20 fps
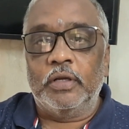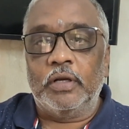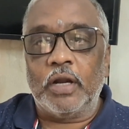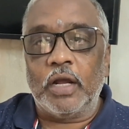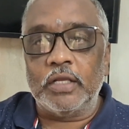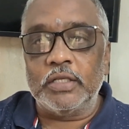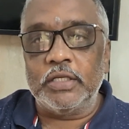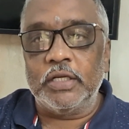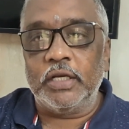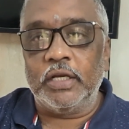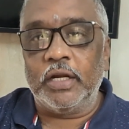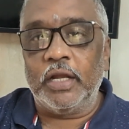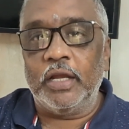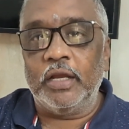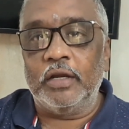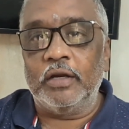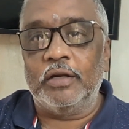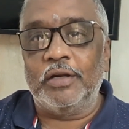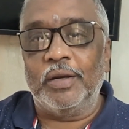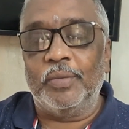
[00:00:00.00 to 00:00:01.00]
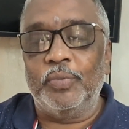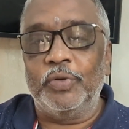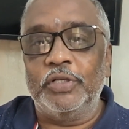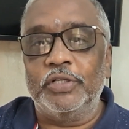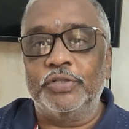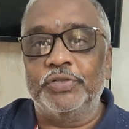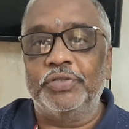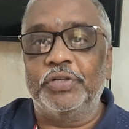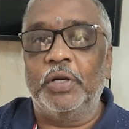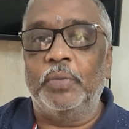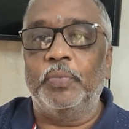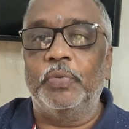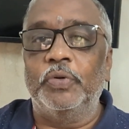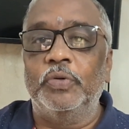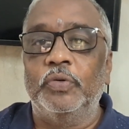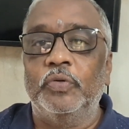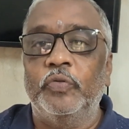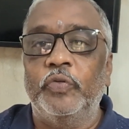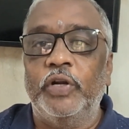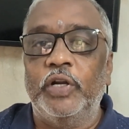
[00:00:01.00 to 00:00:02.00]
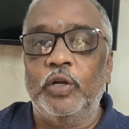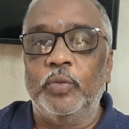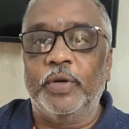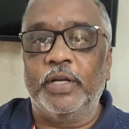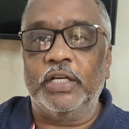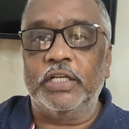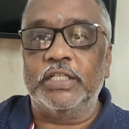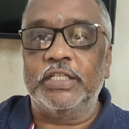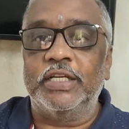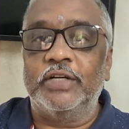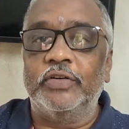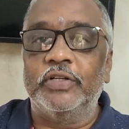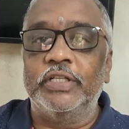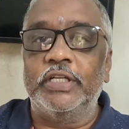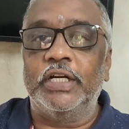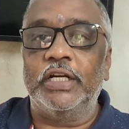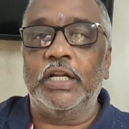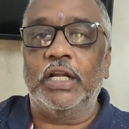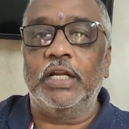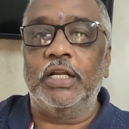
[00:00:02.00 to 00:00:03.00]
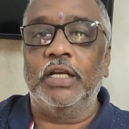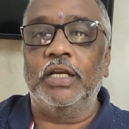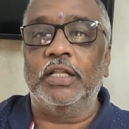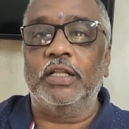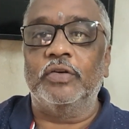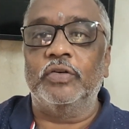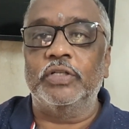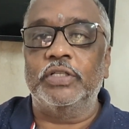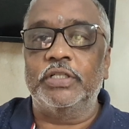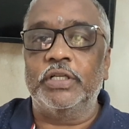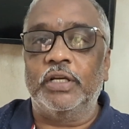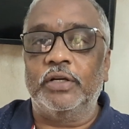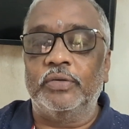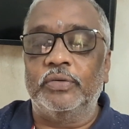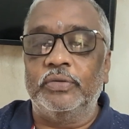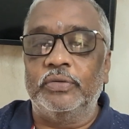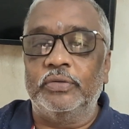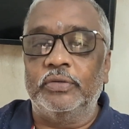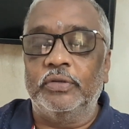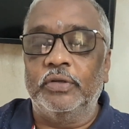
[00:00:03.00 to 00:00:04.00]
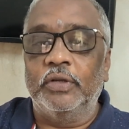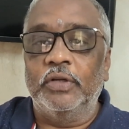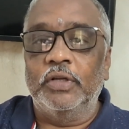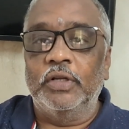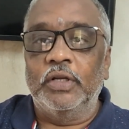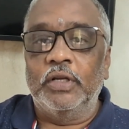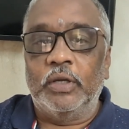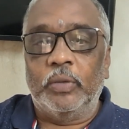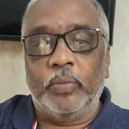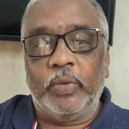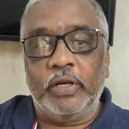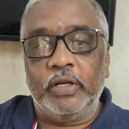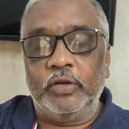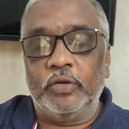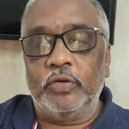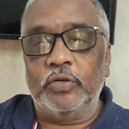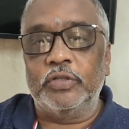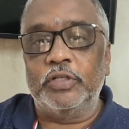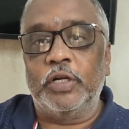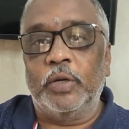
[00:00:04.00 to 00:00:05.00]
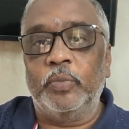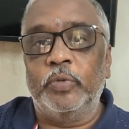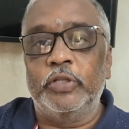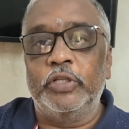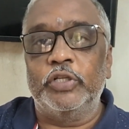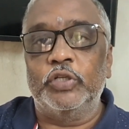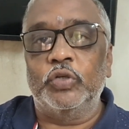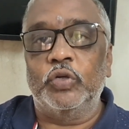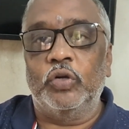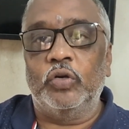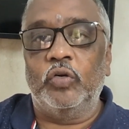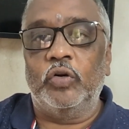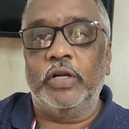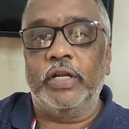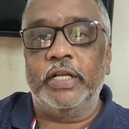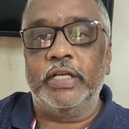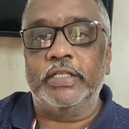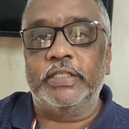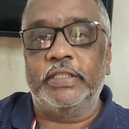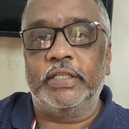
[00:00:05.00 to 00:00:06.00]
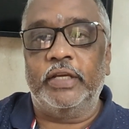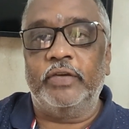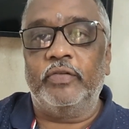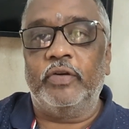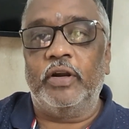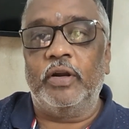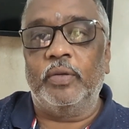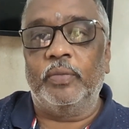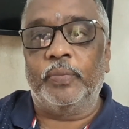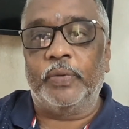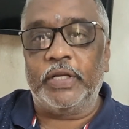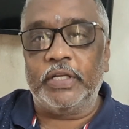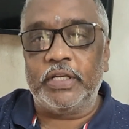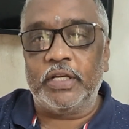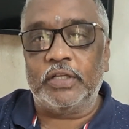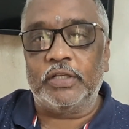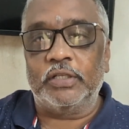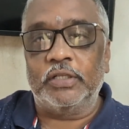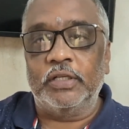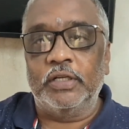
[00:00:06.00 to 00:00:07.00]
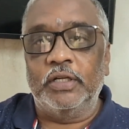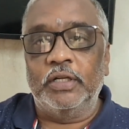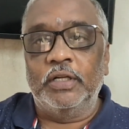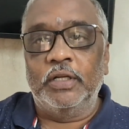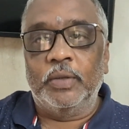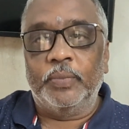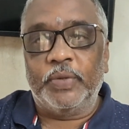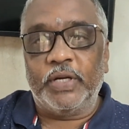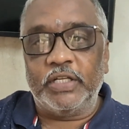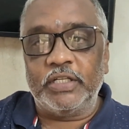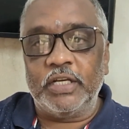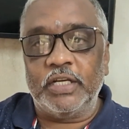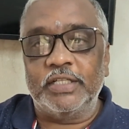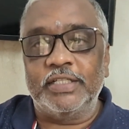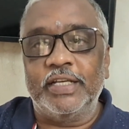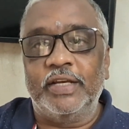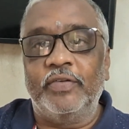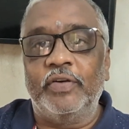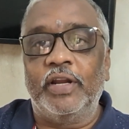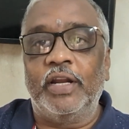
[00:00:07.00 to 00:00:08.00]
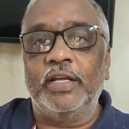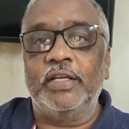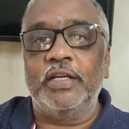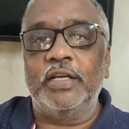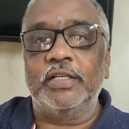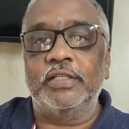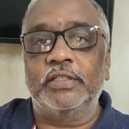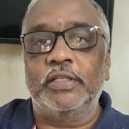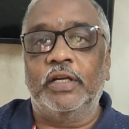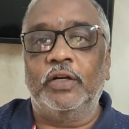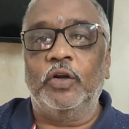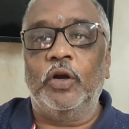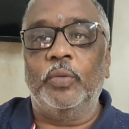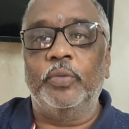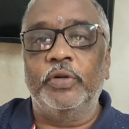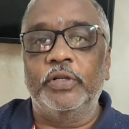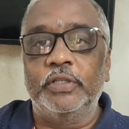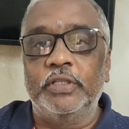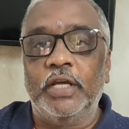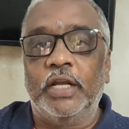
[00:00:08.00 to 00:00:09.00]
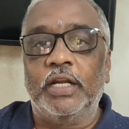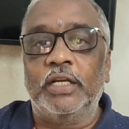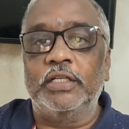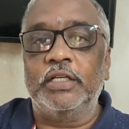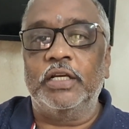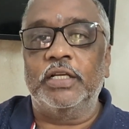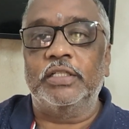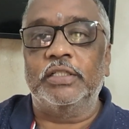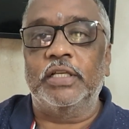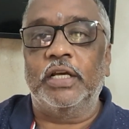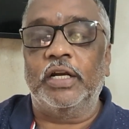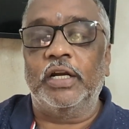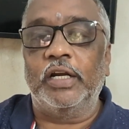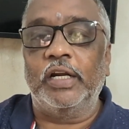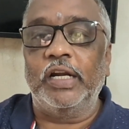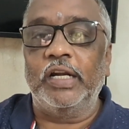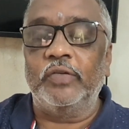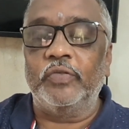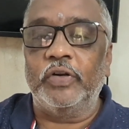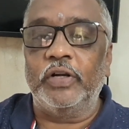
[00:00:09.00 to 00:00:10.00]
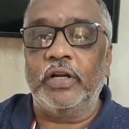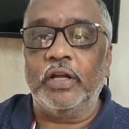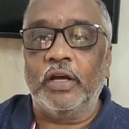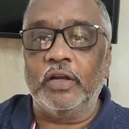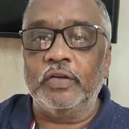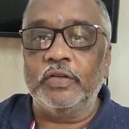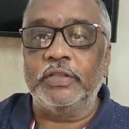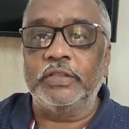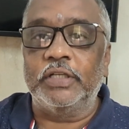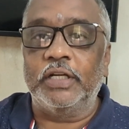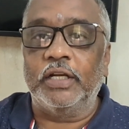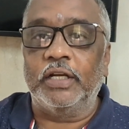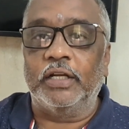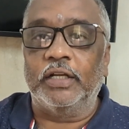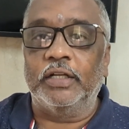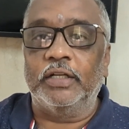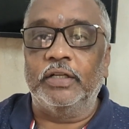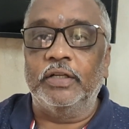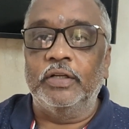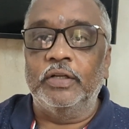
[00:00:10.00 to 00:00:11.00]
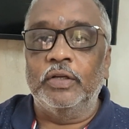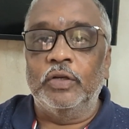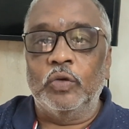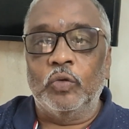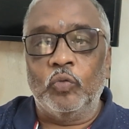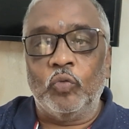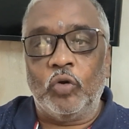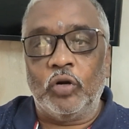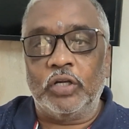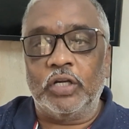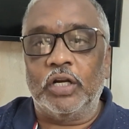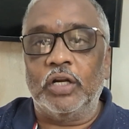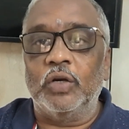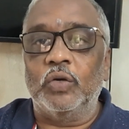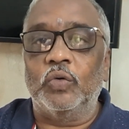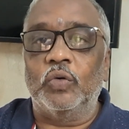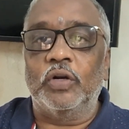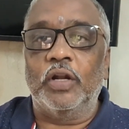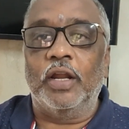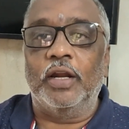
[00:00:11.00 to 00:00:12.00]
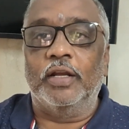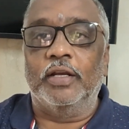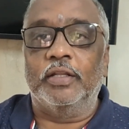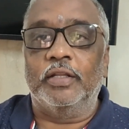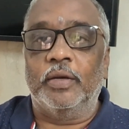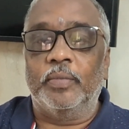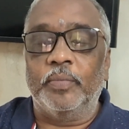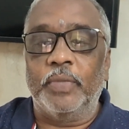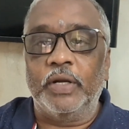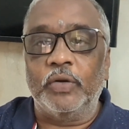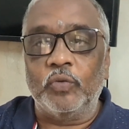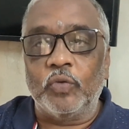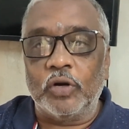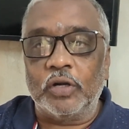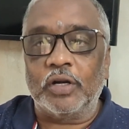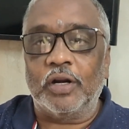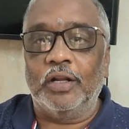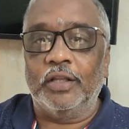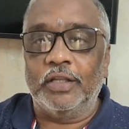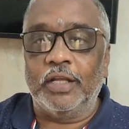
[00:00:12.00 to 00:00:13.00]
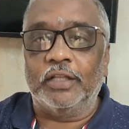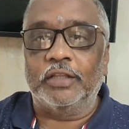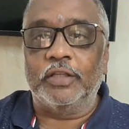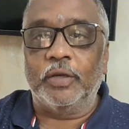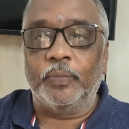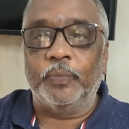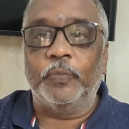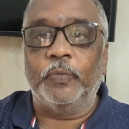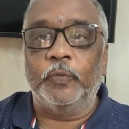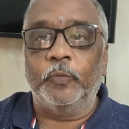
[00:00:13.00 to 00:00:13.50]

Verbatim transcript: రాజకీయ నాయకులు డబ్బులు ఇస్తున్నప్పుడు వీళ్ళు మనకు సేవ చేయడానికి కదా వచ్చారు మరి ఈరోజు డబ్బు తీసుకుని ఓటేస్తే వాళ్ళు ప్రజా ప్రజాసేవ ఎలా చేస్తారు అభివృద్ధి ఎలా చేస్తారు అనేటువంటి ఆలోచన ఓటర్లకు ఉండాలి కదా మరి ఓటర్లు దాతాం